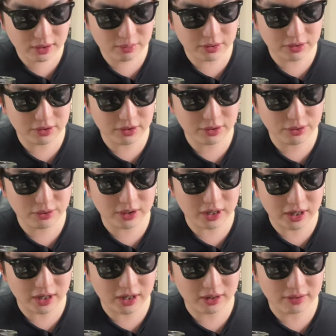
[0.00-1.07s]
まず匂い
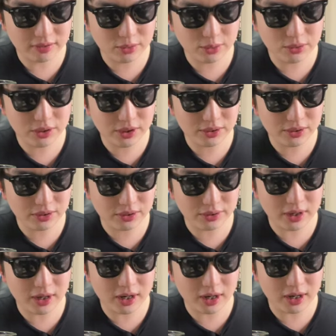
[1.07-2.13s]
がコーヒーの匂い
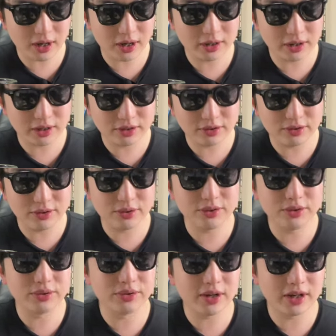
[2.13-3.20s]
がかなり強
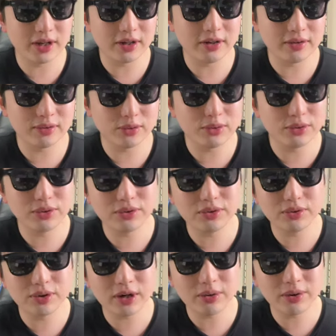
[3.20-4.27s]
いので、独特
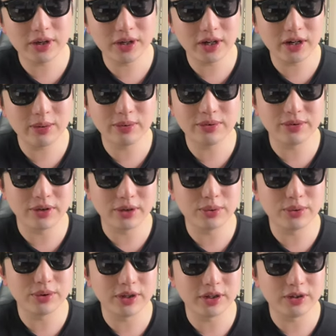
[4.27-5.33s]
の香りがありますよね、
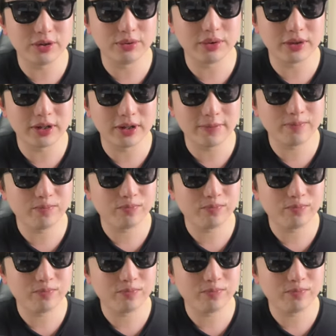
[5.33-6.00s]
コーヒーっていうのはね。